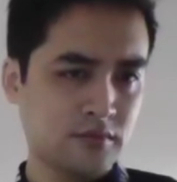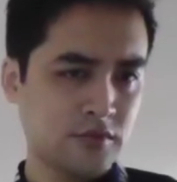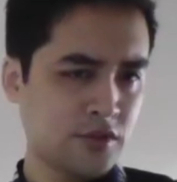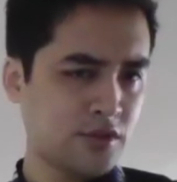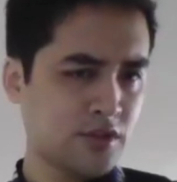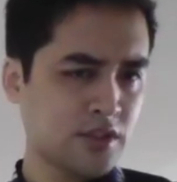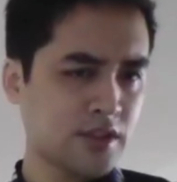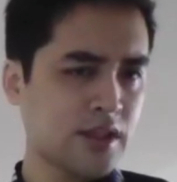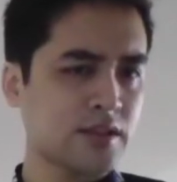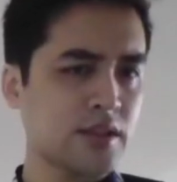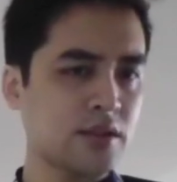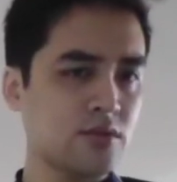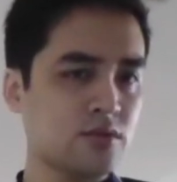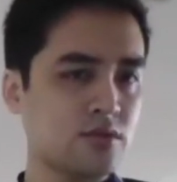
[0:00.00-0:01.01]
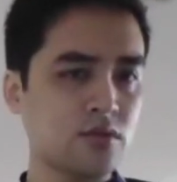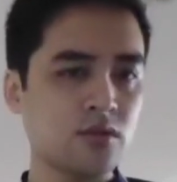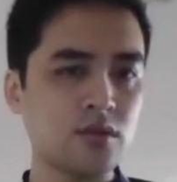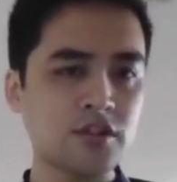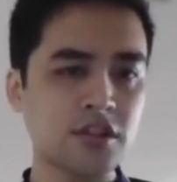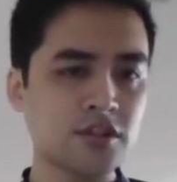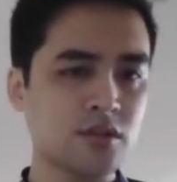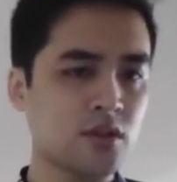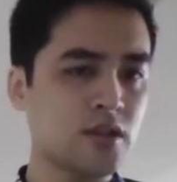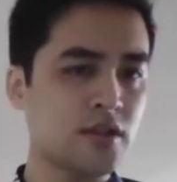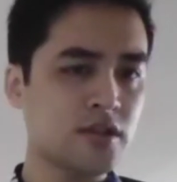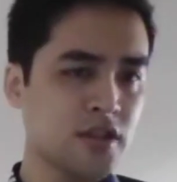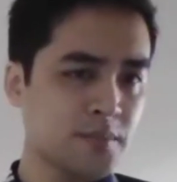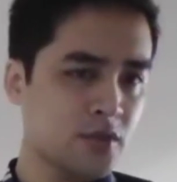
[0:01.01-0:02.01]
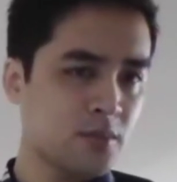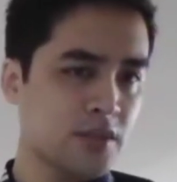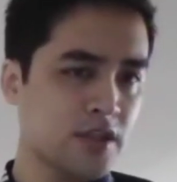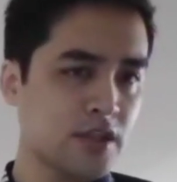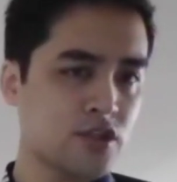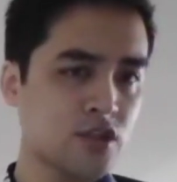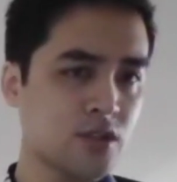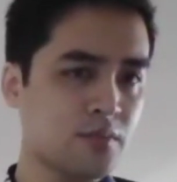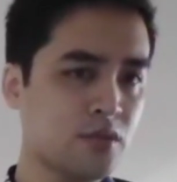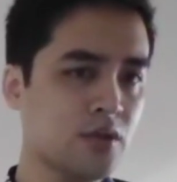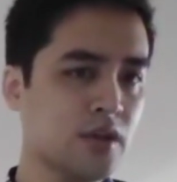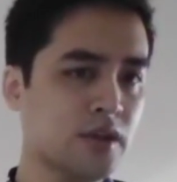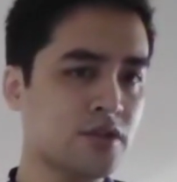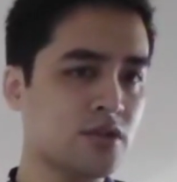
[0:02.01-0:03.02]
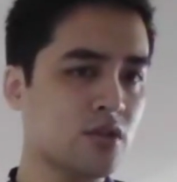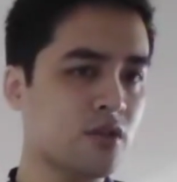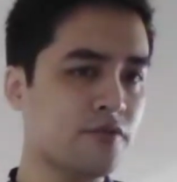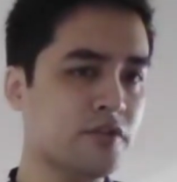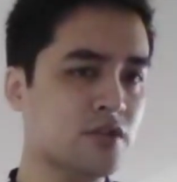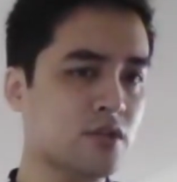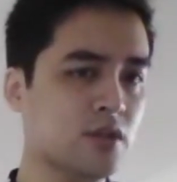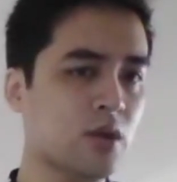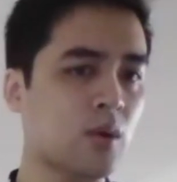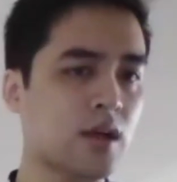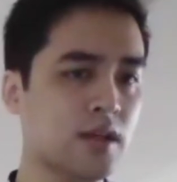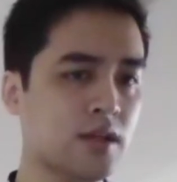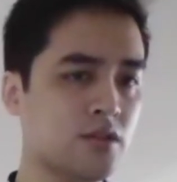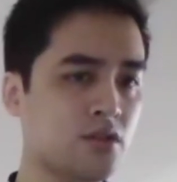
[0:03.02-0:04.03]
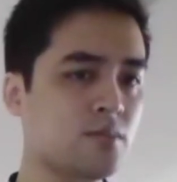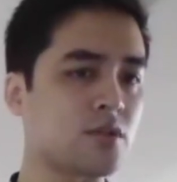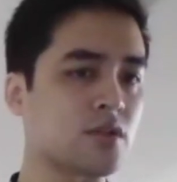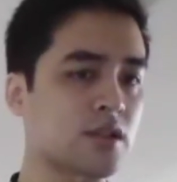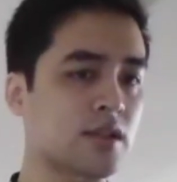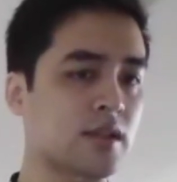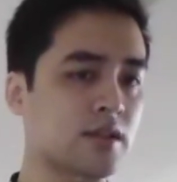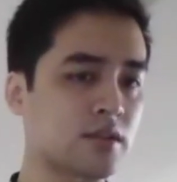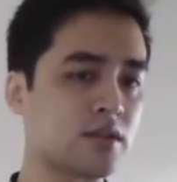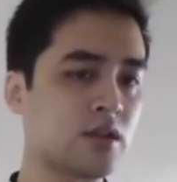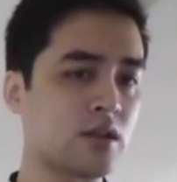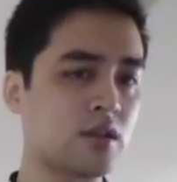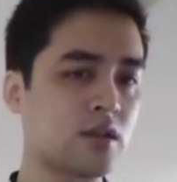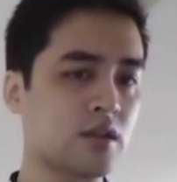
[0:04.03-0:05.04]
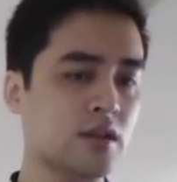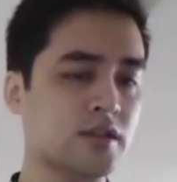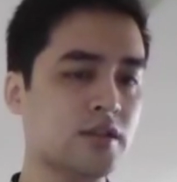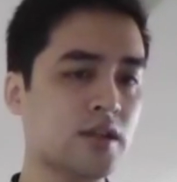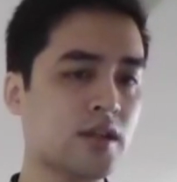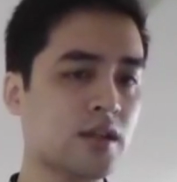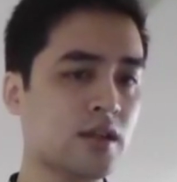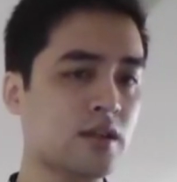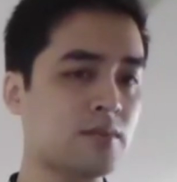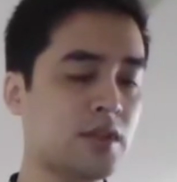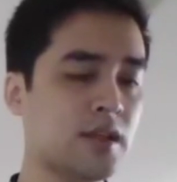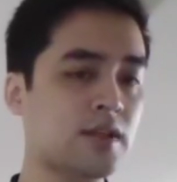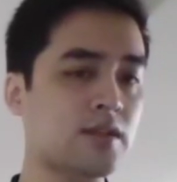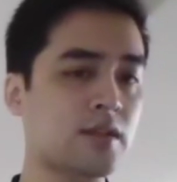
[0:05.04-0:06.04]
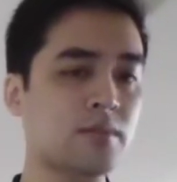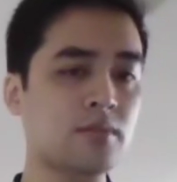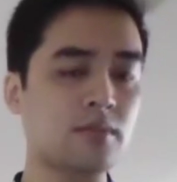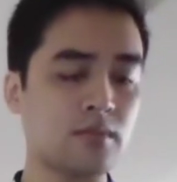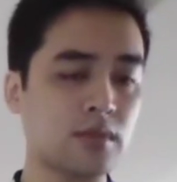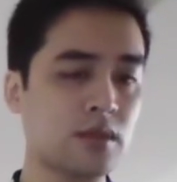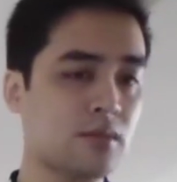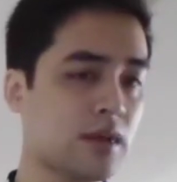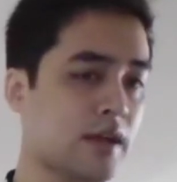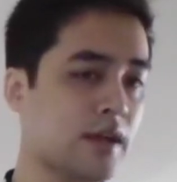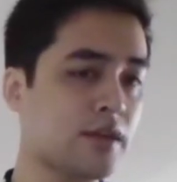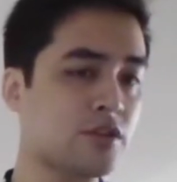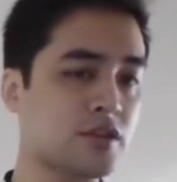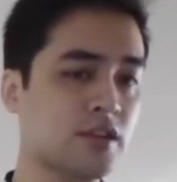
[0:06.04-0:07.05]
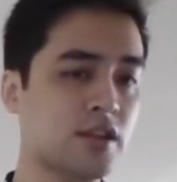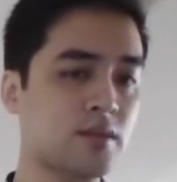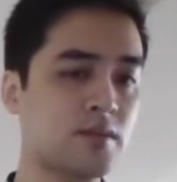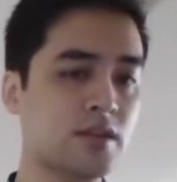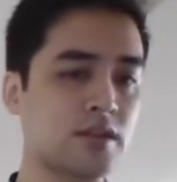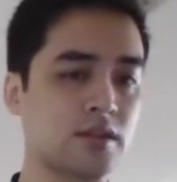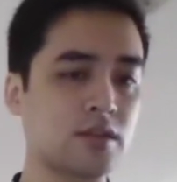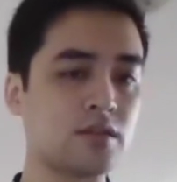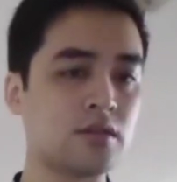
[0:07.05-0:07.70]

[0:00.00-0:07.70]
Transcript: Yung nagtatanong tungkol sa scholarship, dumiretso na po kayo sa office or tawagan niyo po sila. Kasi karamihan na ma- maayos na naman eh.